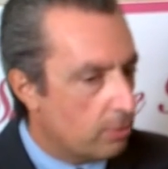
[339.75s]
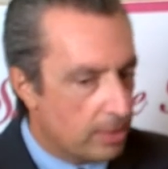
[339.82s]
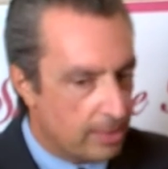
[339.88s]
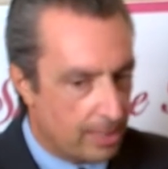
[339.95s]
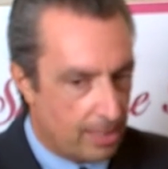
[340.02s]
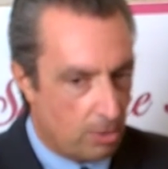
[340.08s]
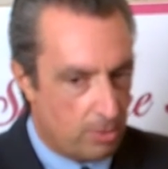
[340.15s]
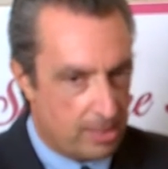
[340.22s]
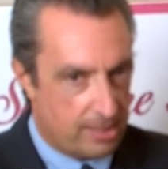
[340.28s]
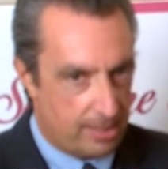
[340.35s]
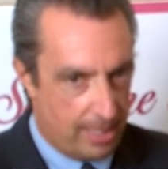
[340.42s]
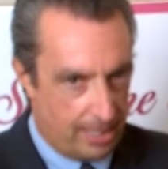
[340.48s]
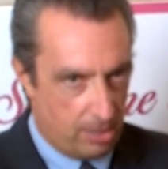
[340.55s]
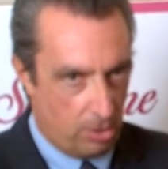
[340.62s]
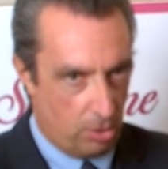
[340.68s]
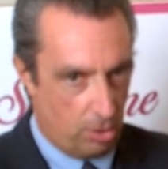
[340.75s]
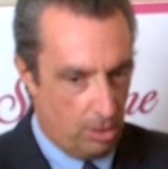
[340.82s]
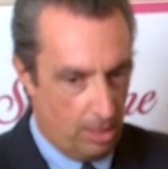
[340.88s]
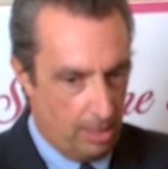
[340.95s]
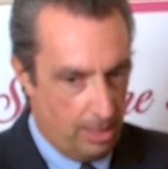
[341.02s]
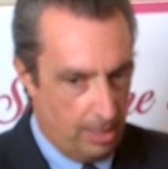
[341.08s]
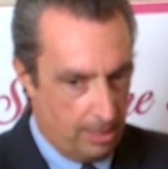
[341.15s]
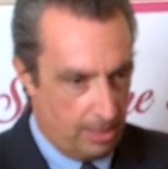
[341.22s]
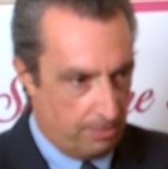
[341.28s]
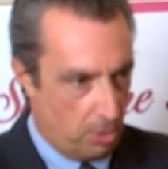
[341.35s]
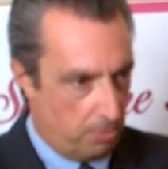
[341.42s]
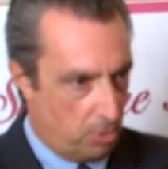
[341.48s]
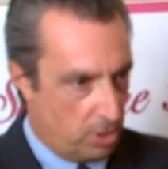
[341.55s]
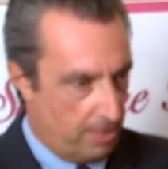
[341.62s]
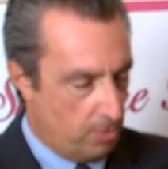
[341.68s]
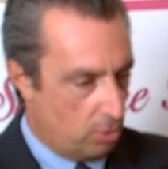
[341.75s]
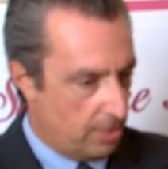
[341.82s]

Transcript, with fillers: quindi anche quest'anno riproponiamo